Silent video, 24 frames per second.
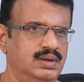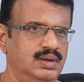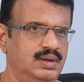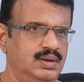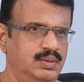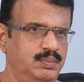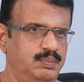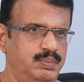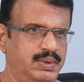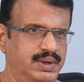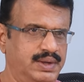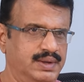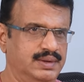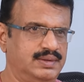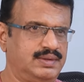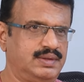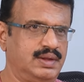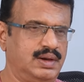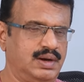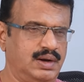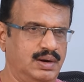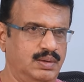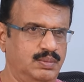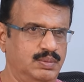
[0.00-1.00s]
ఈ
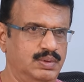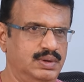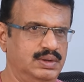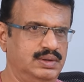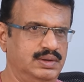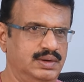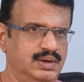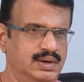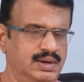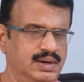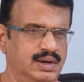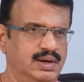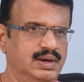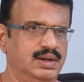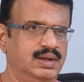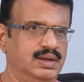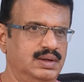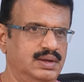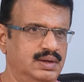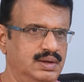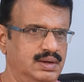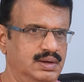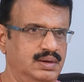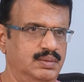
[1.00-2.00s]
పిఎస్ఆర్ రామాంజనేయుల్ని
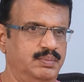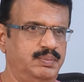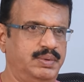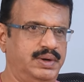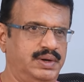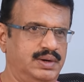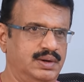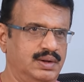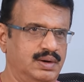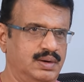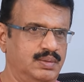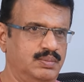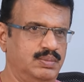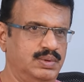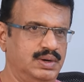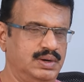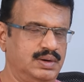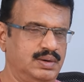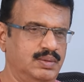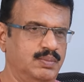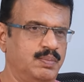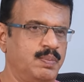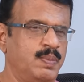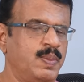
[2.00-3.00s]
పెట్టారన్నమాట
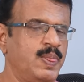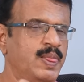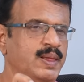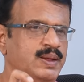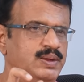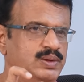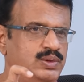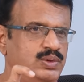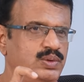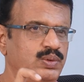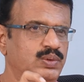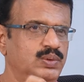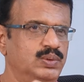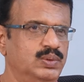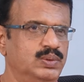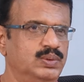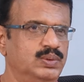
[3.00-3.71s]
సో